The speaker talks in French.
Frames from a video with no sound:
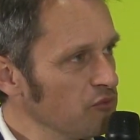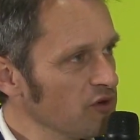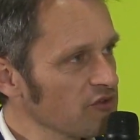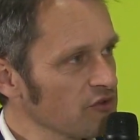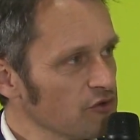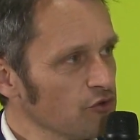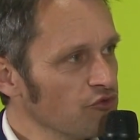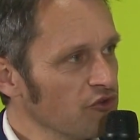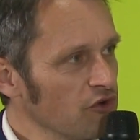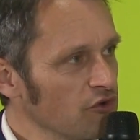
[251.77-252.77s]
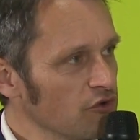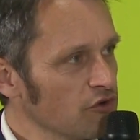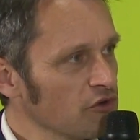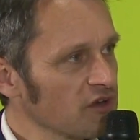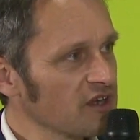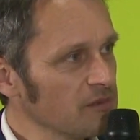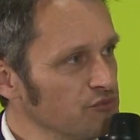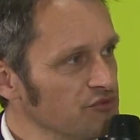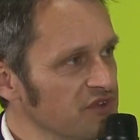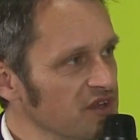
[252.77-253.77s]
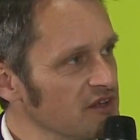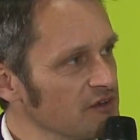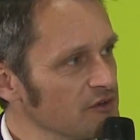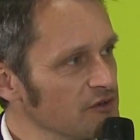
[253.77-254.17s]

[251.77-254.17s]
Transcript: pour être autant réputée?